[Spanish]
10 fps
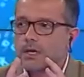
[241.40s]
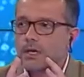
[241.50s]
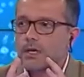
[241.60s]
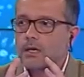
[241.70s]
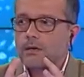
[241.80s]

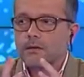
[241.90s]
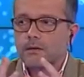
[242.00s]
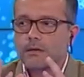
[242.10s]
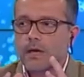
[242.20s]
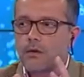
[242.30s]

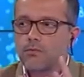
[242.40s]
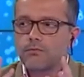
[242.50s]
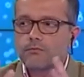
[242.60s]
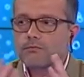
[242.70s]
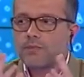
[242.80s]
eh,
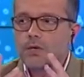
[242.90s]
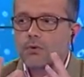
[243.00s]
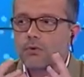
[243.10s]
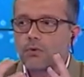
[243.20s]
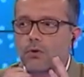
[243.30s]
algún
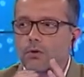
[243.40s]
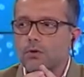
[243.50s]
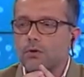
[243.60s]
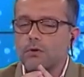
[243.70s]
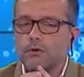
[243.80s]

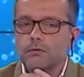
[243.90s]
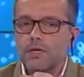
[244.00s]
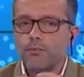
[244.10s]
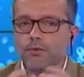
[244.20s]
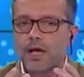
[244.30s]
vínculo
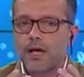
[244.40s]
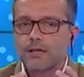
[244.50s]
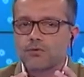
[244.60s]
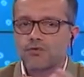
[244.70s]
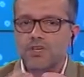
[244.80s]
que
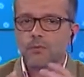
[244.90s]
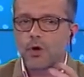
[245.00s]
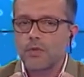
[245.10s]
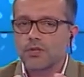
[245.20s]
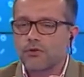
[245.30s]
pueda surgir
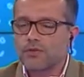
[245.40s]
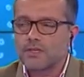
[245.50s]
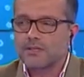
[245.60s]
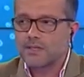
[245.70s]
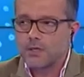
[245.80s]
movimientos de
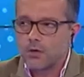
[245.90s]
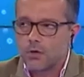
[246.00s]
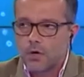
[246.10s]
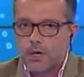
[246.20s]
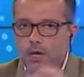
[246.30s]
este
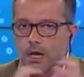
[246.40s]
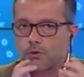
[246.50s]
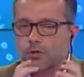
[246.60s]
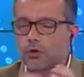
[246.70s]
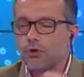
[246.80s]
estilo en
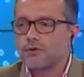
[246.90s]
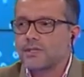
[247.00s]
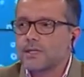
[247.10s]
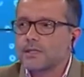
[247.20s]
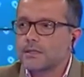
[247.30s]
nuestro
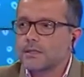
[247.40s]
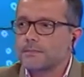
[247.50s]
continente?